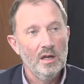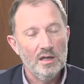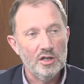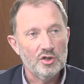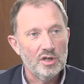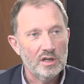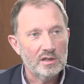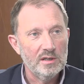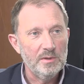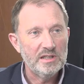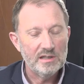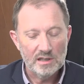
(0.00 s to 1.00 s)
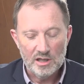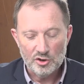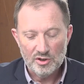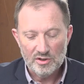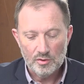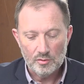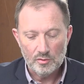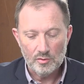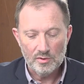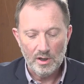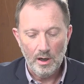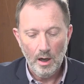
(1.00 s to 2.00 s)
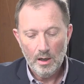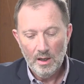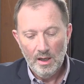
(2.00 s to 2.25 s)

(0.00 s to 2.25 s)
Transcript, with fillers: légère des métiers de la gestion de contrats.